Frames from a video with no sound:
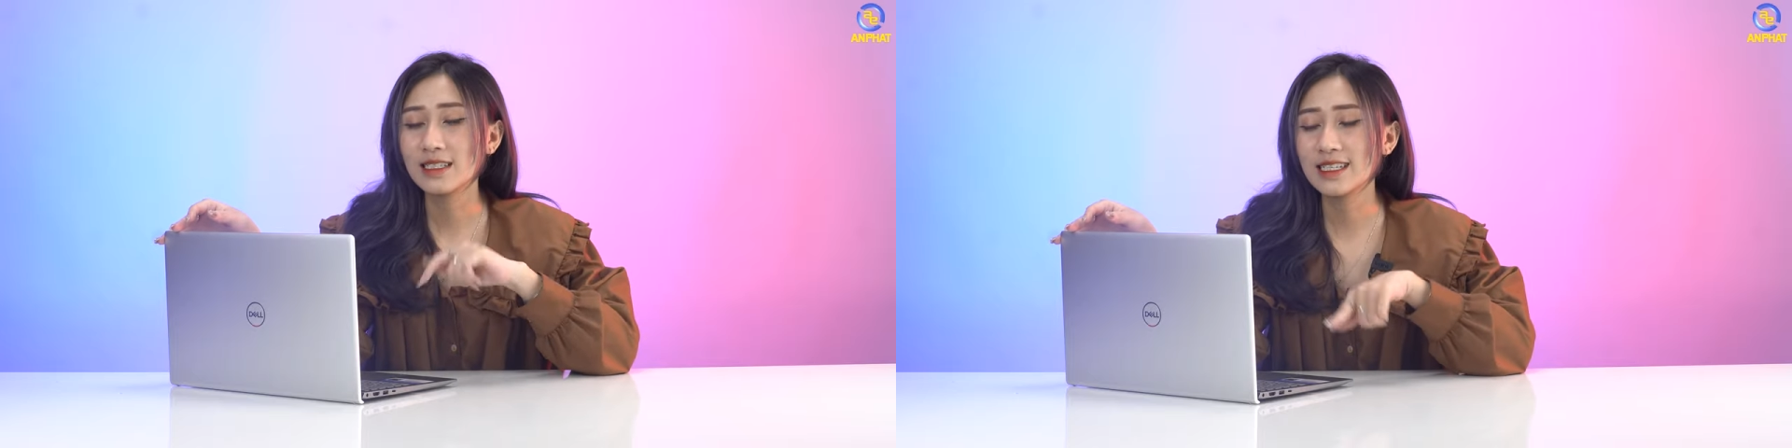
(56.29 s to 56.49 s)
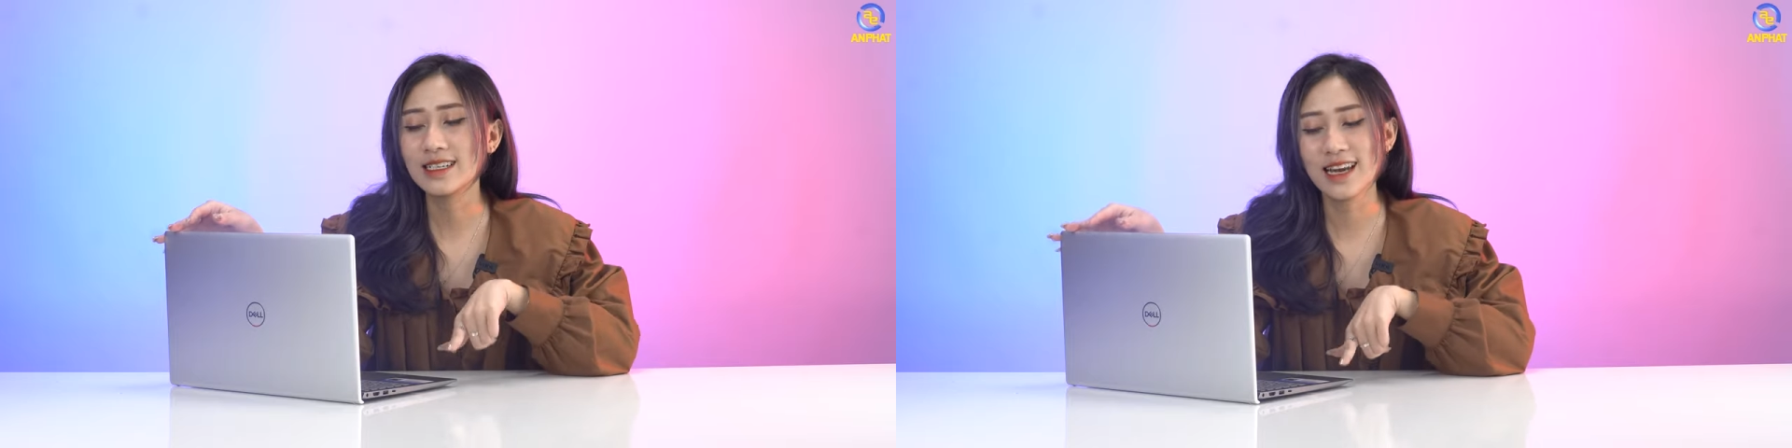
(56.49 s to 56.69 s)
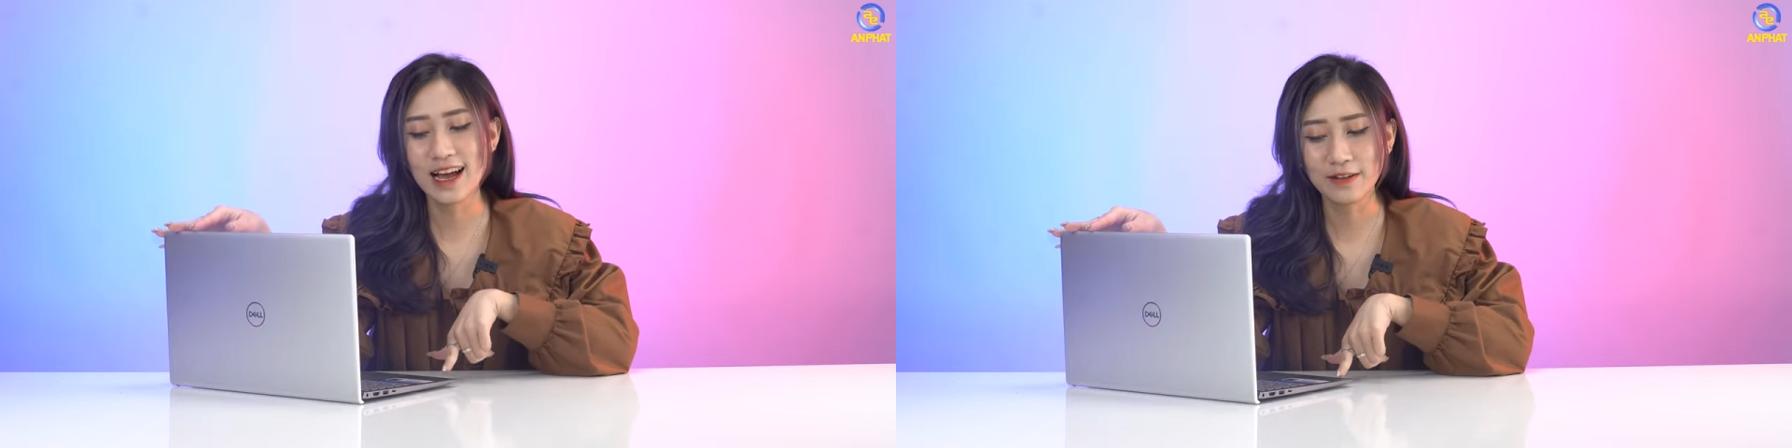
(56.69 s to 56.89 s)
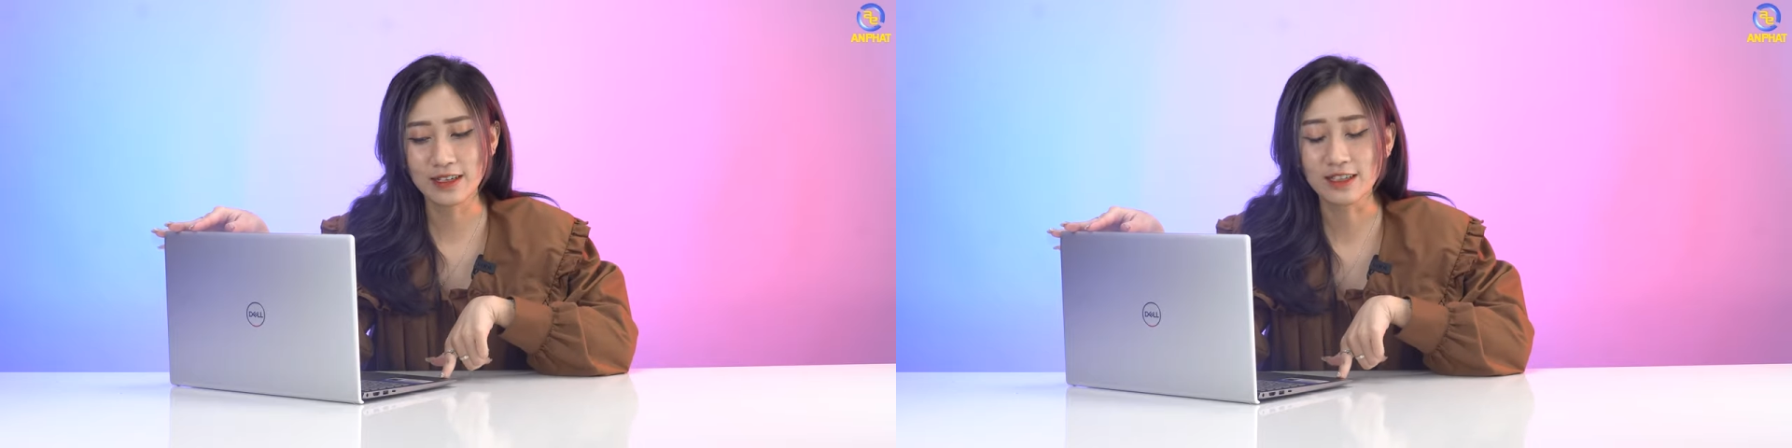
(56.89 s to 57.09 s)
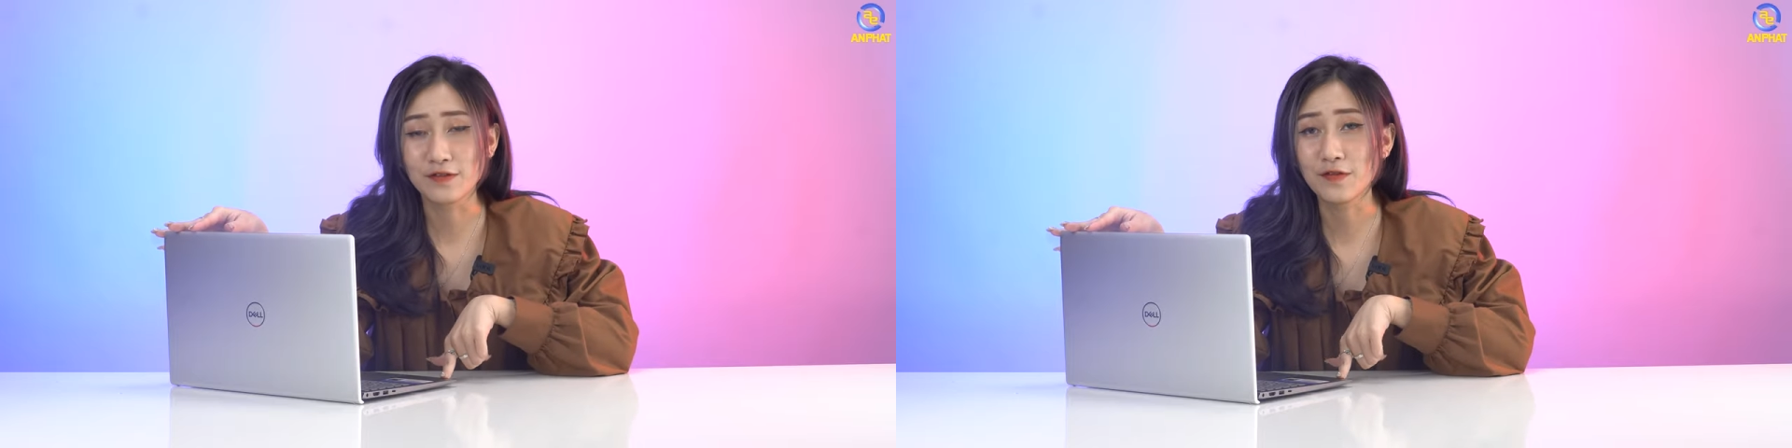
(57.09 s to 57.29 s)
chính là
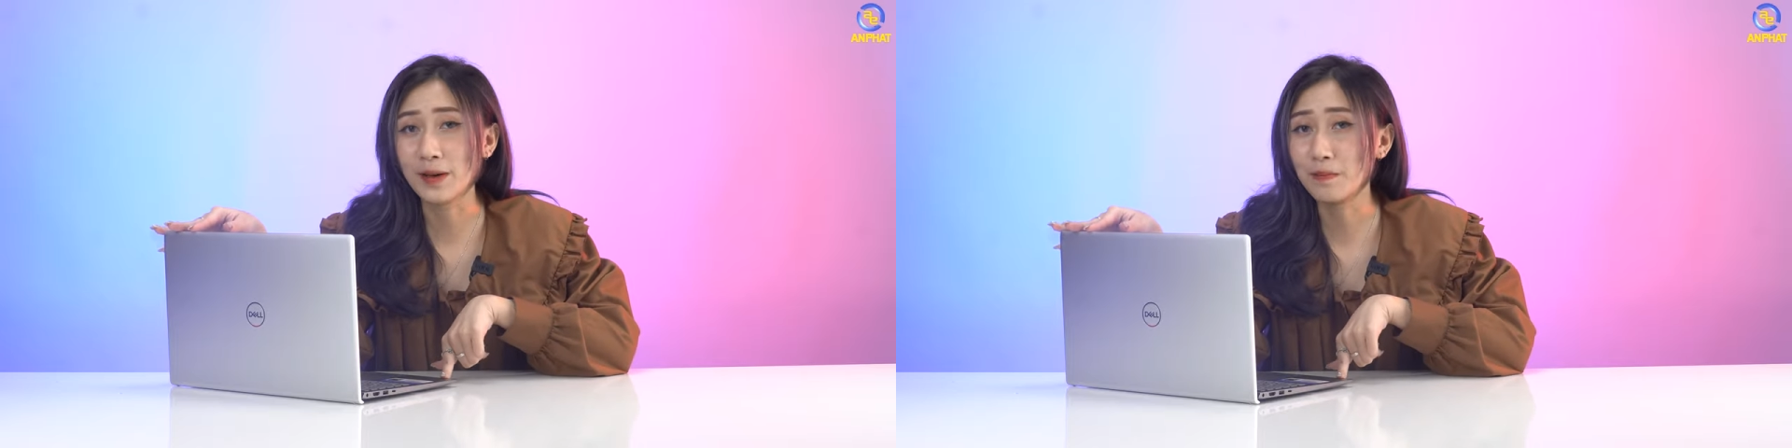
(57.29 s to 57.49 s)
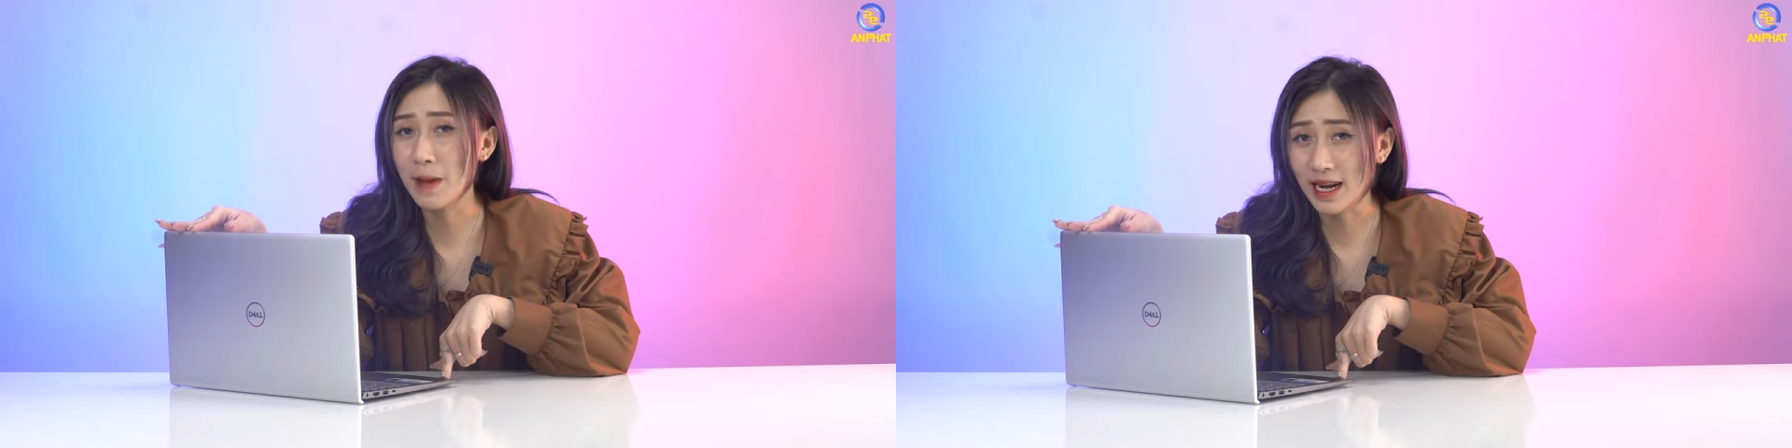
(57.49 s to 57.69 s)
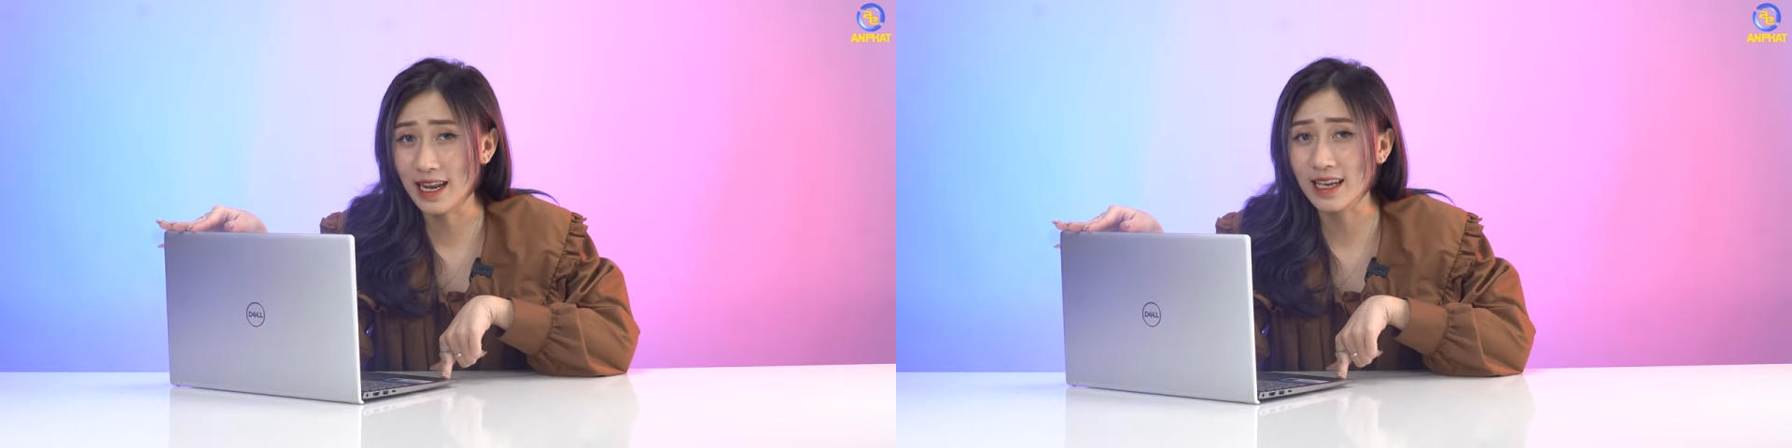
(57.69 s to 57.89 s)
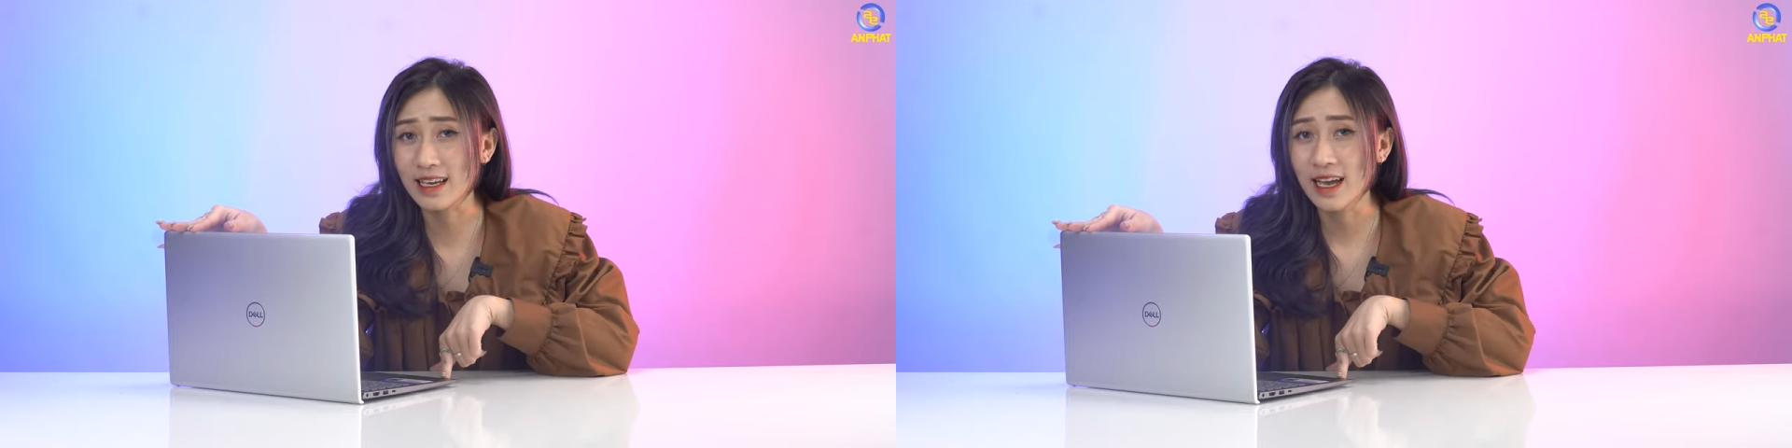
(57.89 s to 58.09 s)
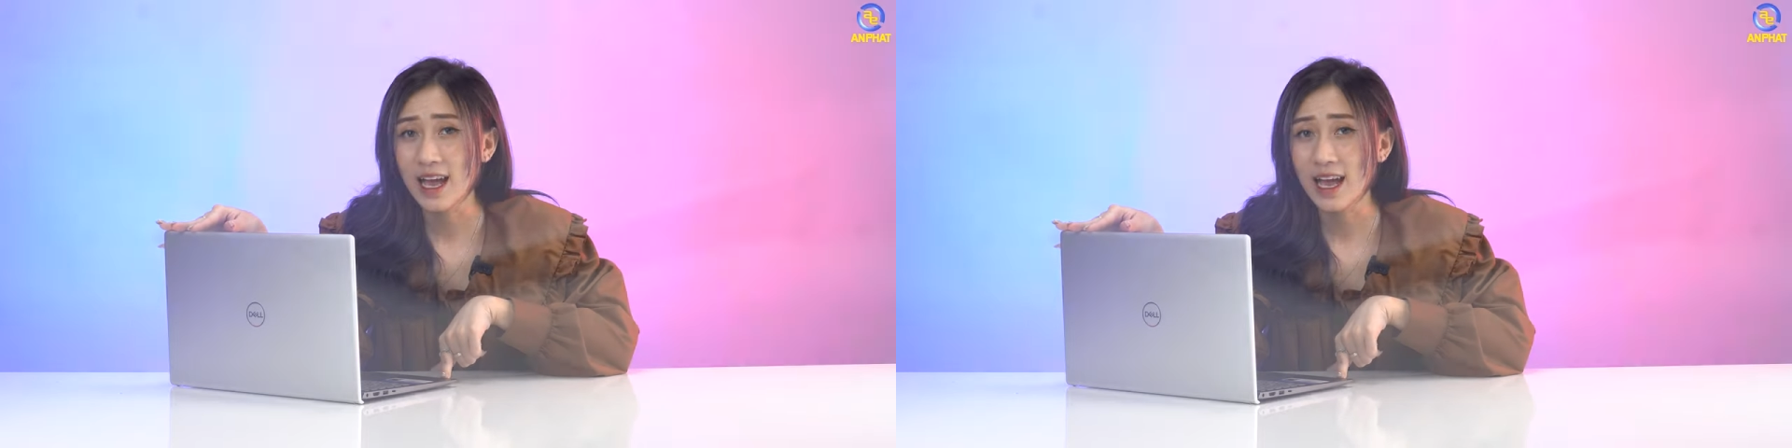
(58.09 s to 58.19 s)
ở phần bản lề